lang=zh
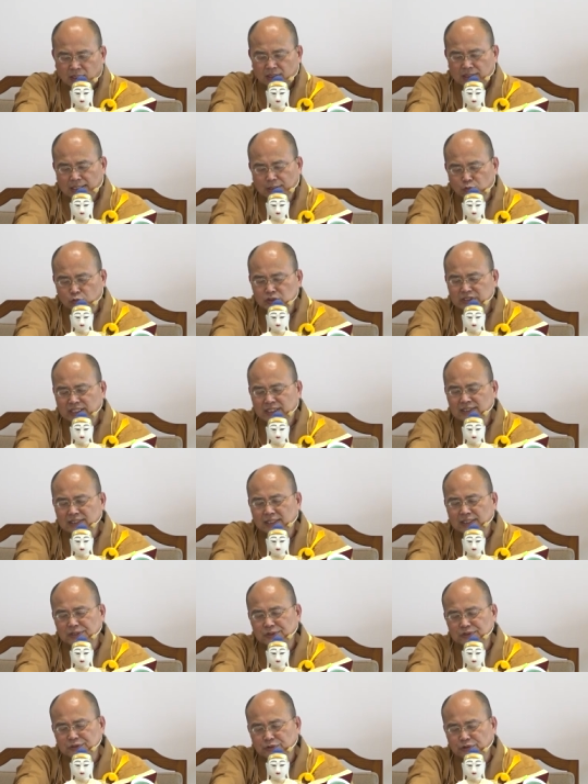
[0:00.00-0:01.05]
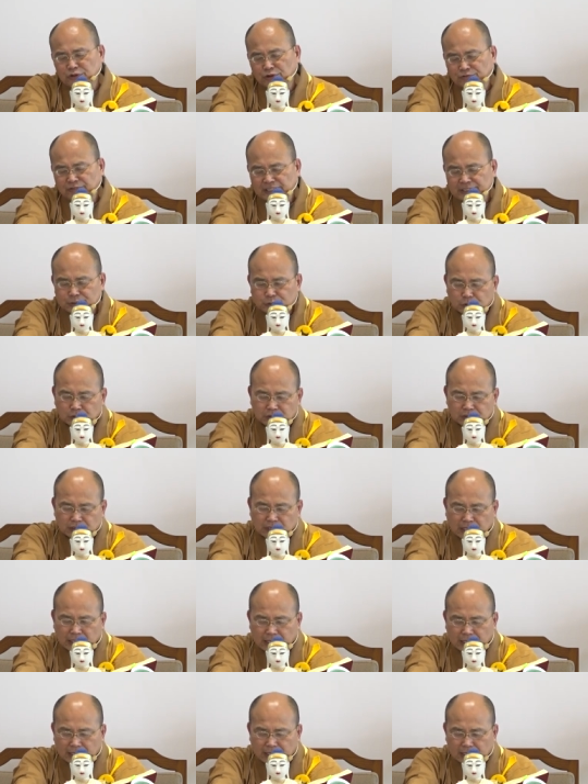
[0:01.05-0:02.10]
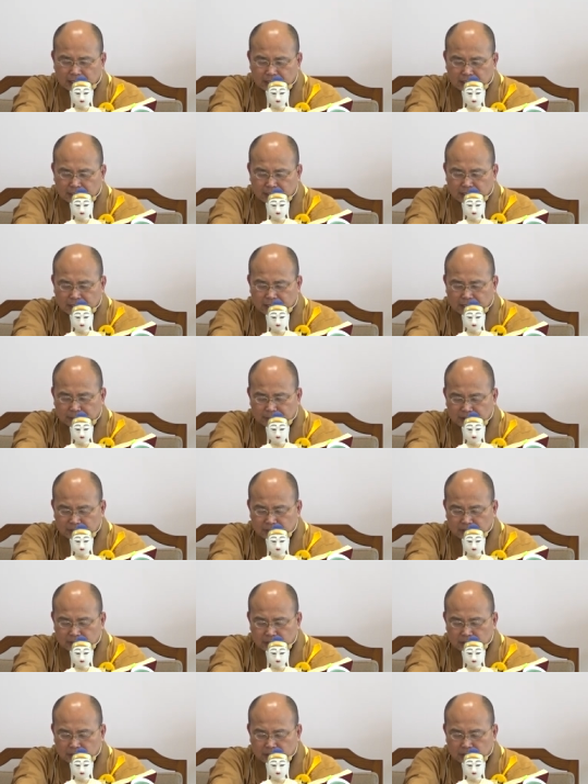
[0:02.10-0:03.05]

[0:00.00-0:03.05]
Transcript: 那无间等有时候又翻作啊，那么